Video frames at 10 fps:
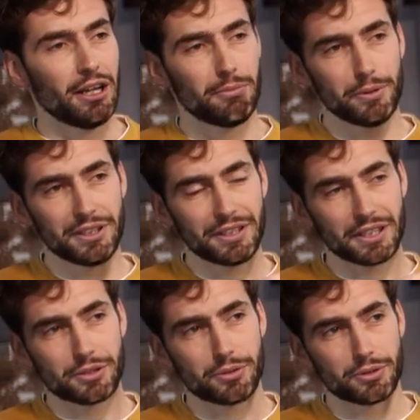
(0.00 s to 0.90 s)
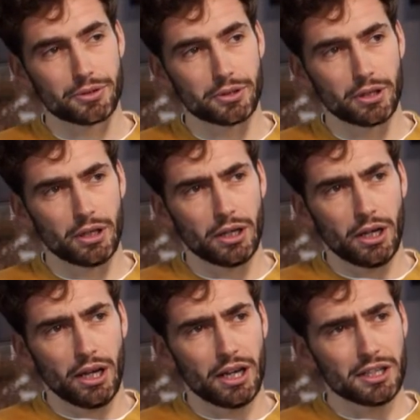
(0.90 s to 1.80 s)
Et une petite astuce,
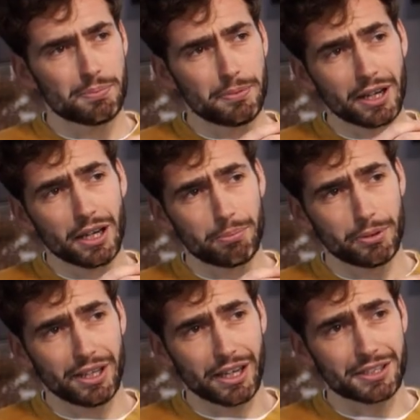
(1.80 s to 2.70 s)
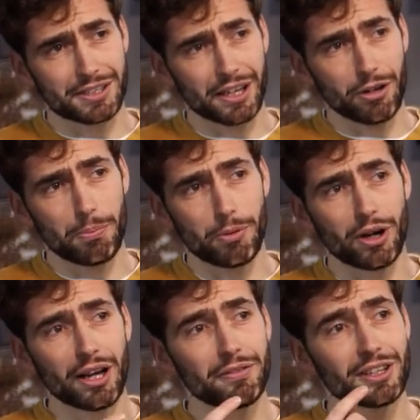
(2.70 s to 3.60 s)
aspirez un peu d'air extérieur pour
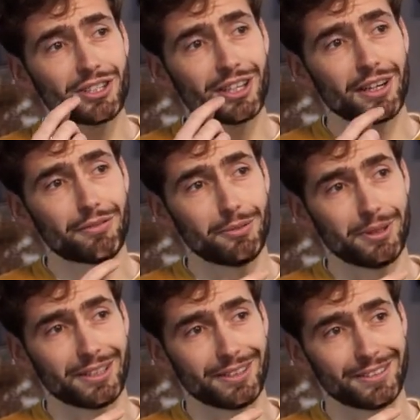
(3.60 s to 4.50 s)
rafraîchir la fumée.